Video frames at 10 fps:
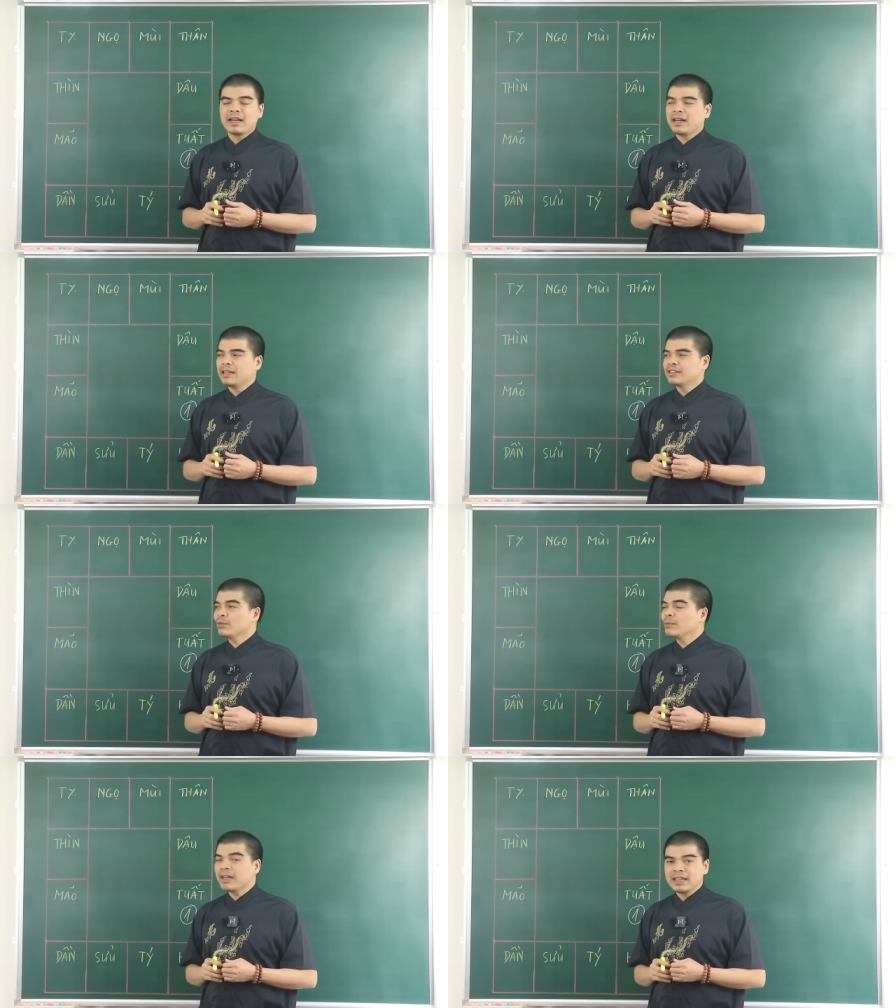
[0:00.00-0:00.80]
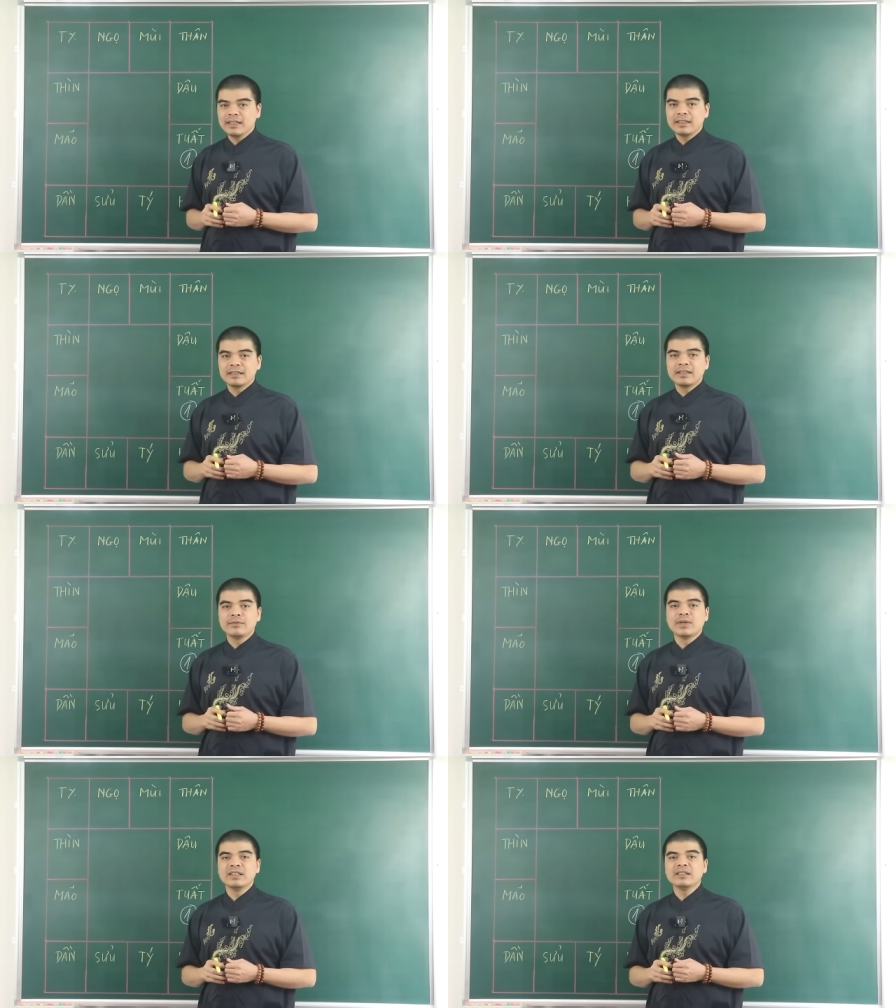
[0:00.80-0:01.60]
Và trong năm nay ấy,
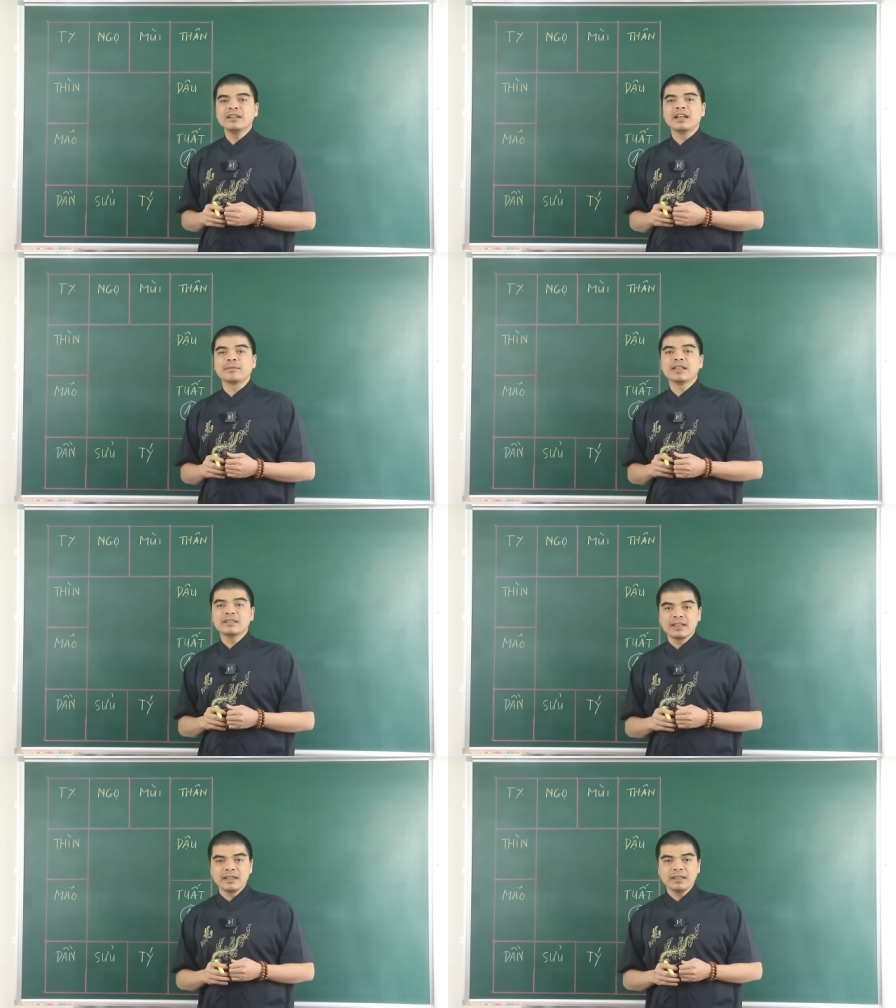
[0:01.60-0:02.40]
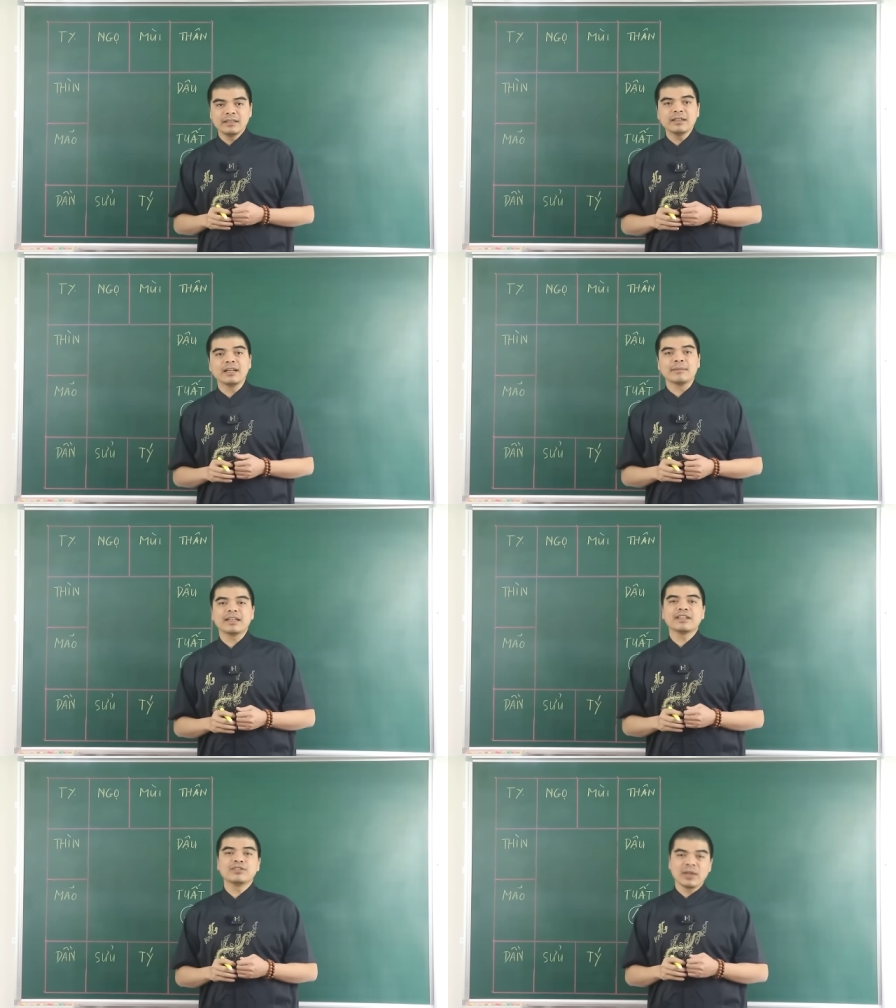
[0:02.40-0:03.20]
thì với những người làm kinh tế, những người làm
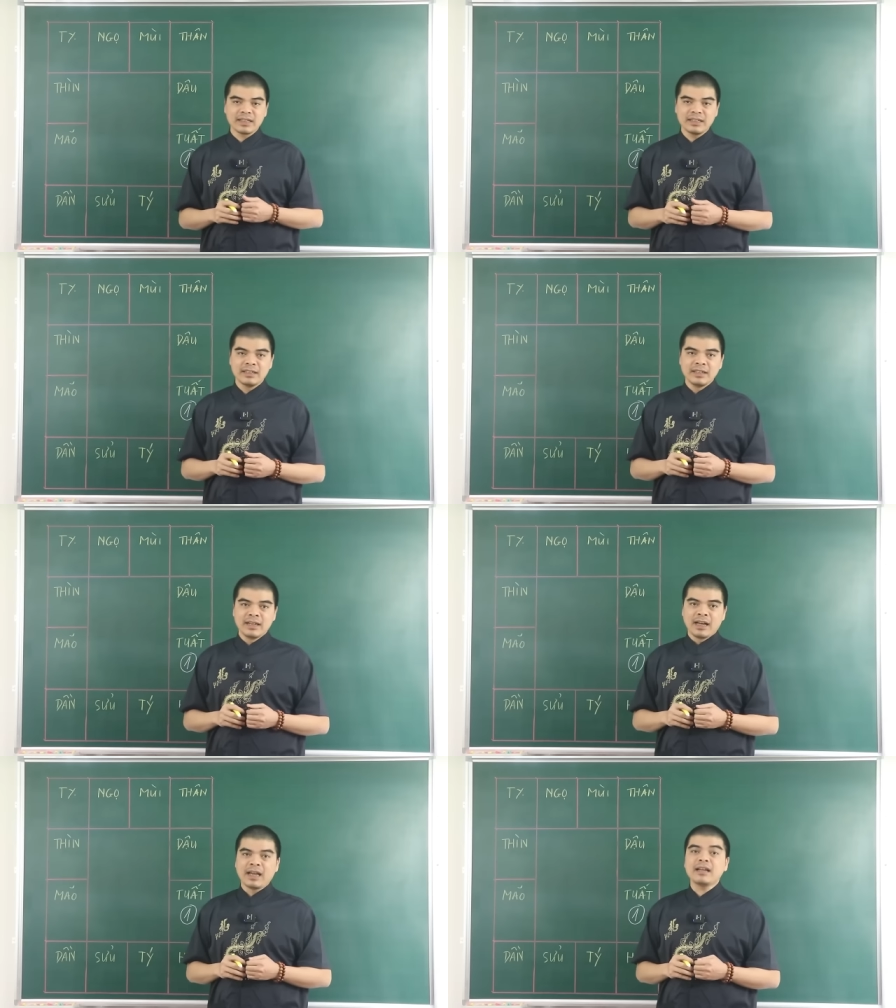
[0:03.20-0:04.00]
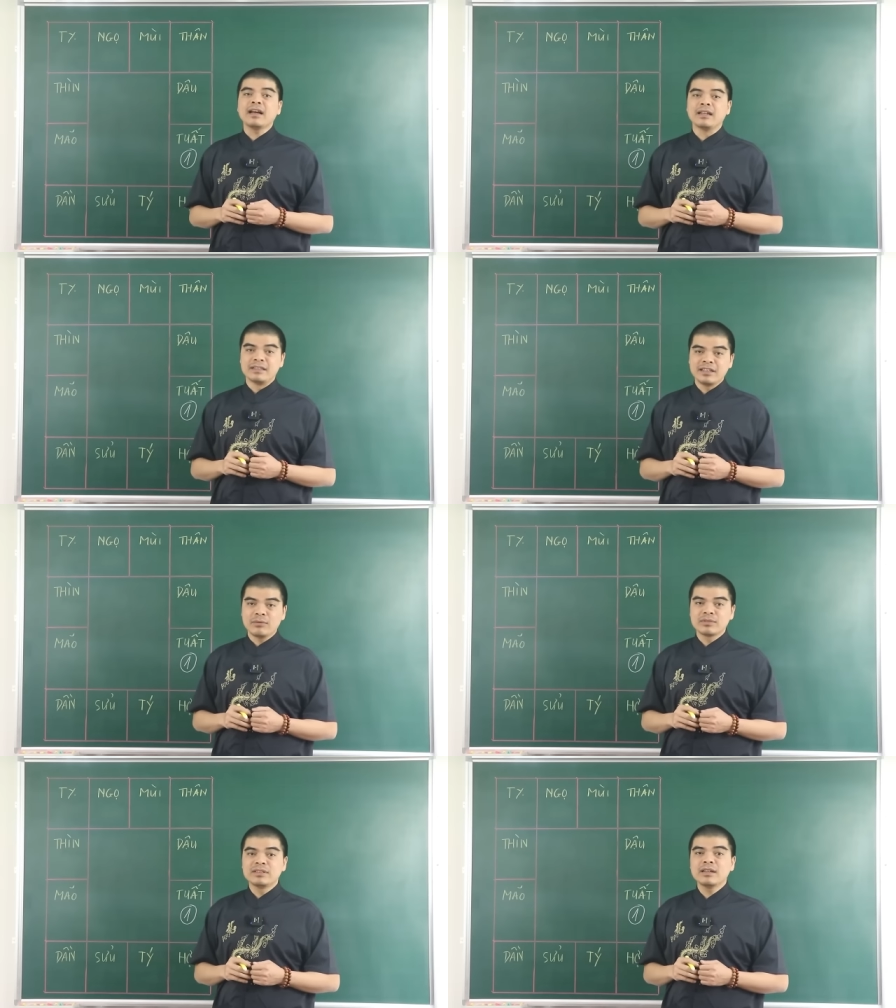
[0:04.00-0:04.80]
ăn kinh doanh ấy, hãy cẩn
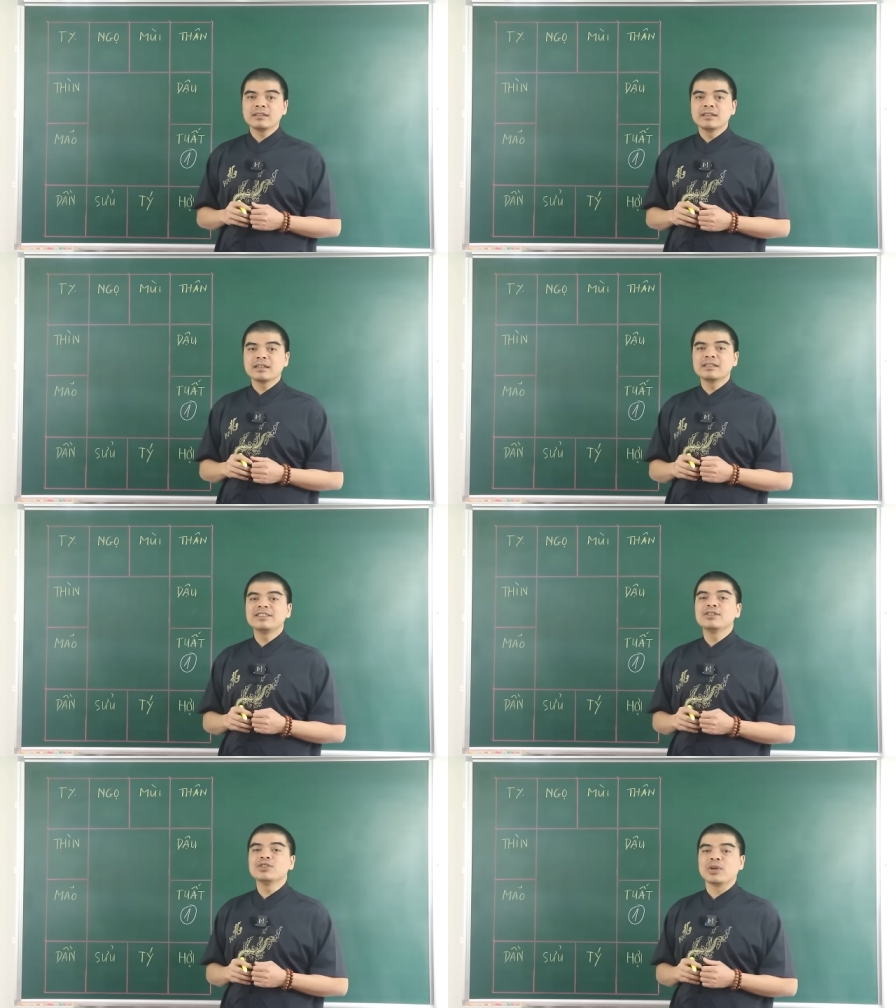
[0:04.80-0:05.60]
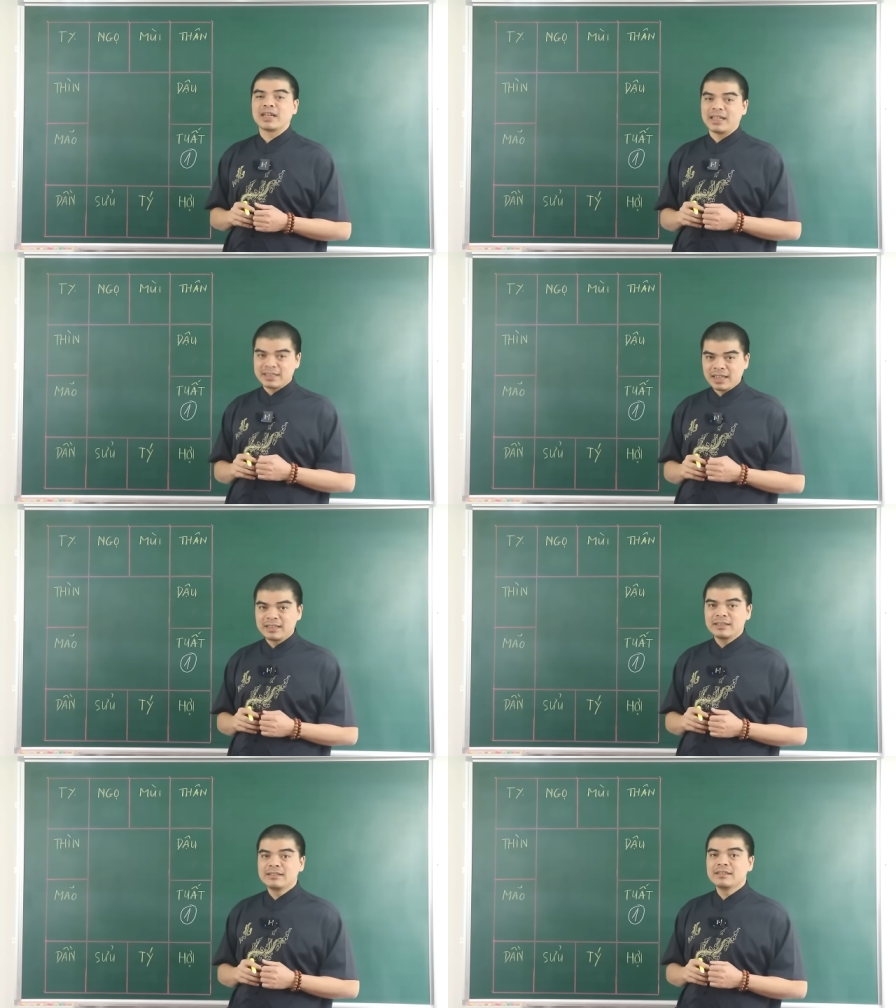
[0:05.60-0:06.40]
trọng trước những cái chiêu trò cạnh
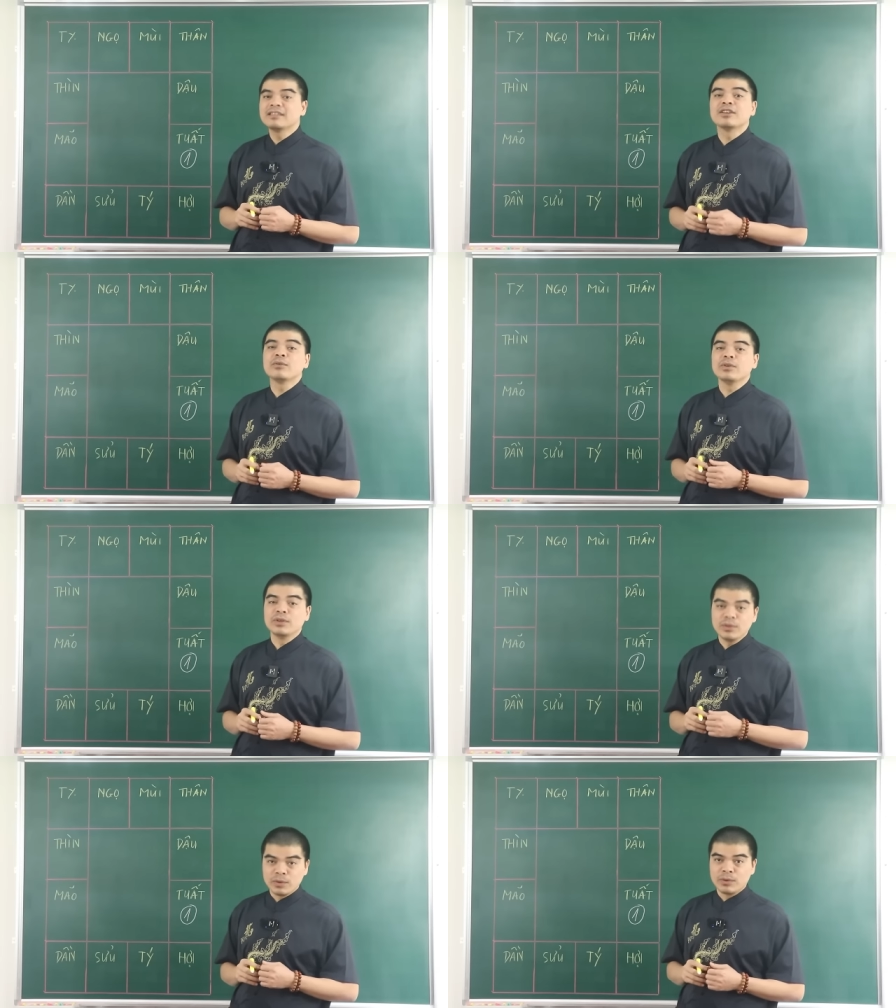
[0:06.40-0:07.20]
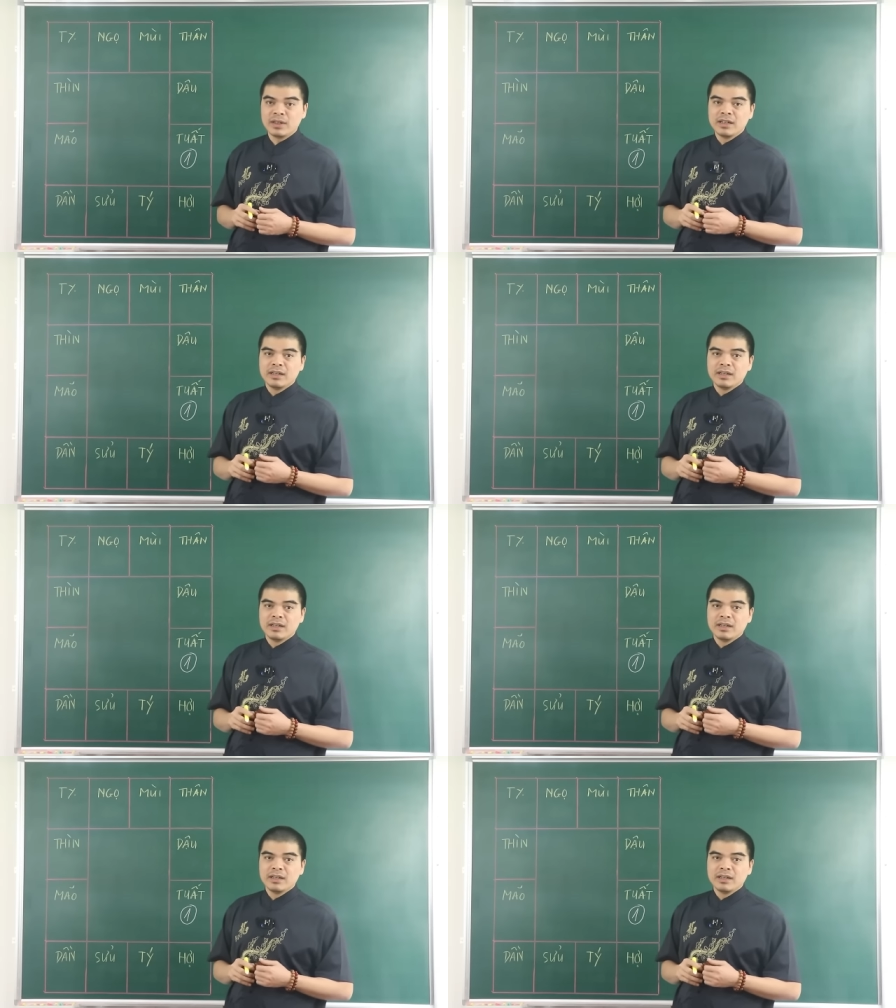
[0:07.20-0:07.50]
tranh, chơi xấu của đối thủ.